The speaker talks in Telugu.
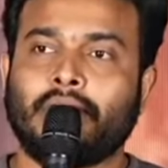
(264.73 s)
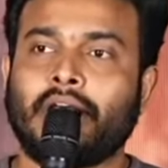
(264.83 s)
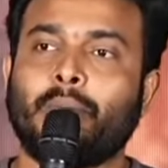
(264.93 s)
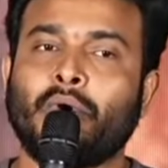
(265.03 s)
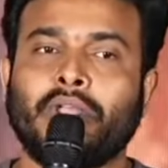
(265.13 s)

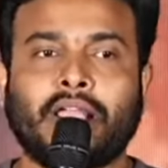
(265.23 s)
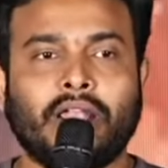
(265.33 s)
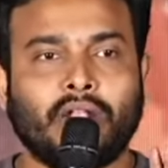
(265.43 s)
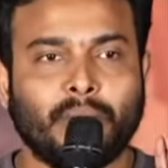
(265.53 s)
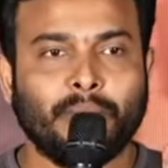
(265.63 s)
రాబోయే
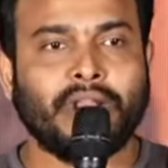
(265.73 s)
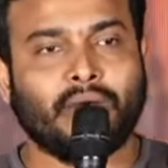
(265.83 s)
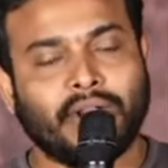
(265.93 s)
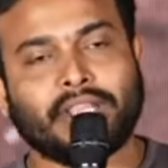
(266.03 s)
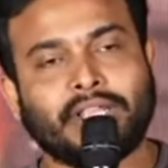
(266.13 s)
కాలంలో మీరు
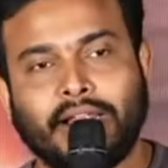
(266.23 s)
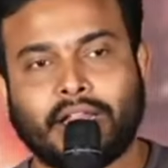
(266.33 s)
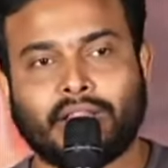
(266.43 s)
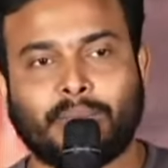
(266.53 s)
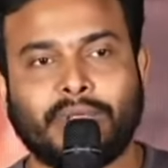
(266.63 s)
ఎవరైతే
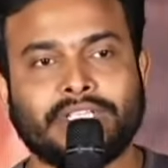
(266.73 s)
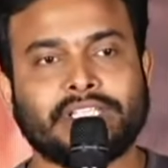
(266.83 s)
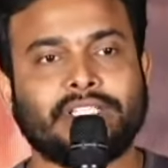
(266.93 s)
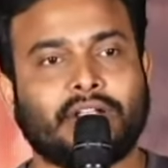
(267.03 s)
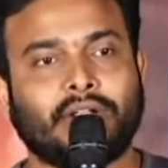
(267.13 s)
డైరెక్టర్లతో
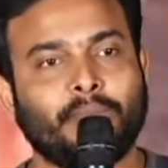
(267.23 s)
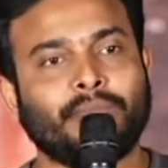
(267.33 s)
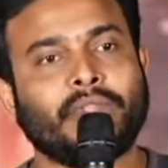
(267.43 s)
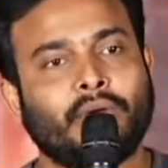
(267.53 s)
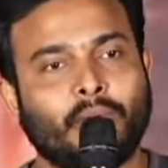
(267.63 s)
పనిచేస్తున్నారో
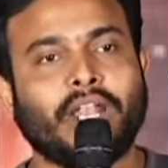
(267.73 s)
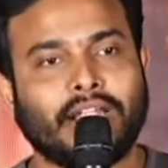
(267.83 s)
వాళ్ళకి